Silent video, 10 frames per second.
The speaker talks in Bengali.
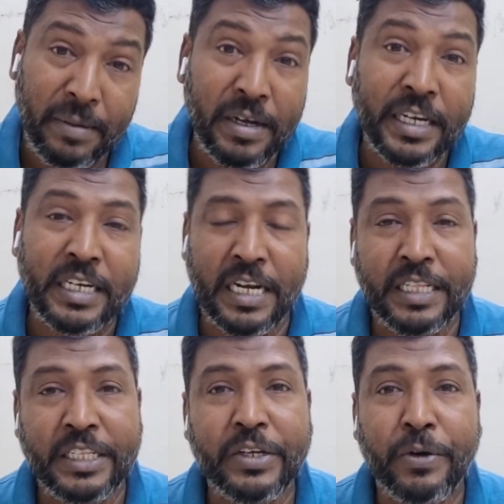আমাকে টাকা
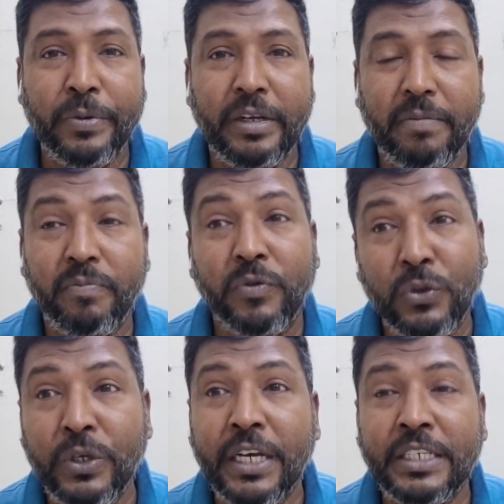দিতে হবে
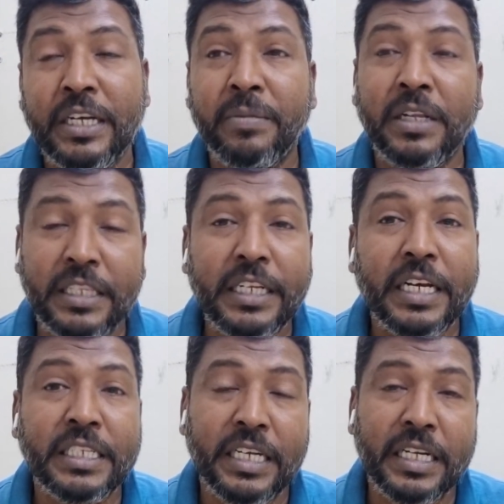দুই হাজার বা তিন
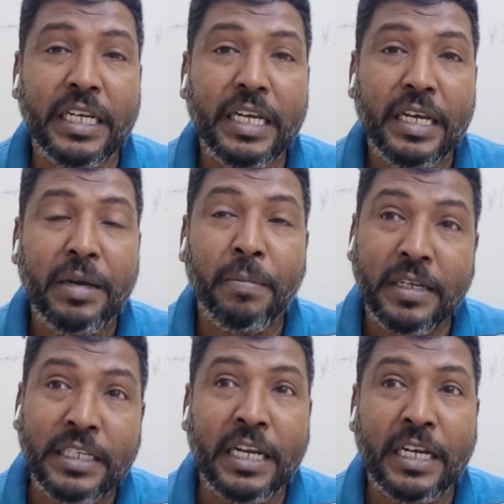হাজার বা
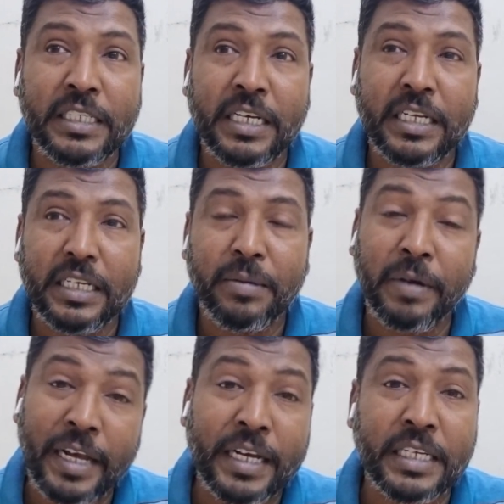চার হাজার
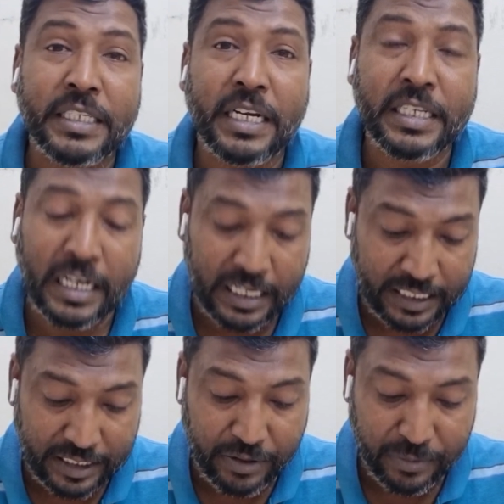বা এক হাজার টাকা
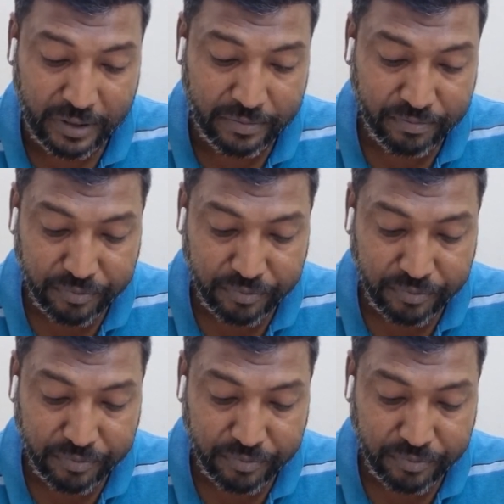দিতে হবে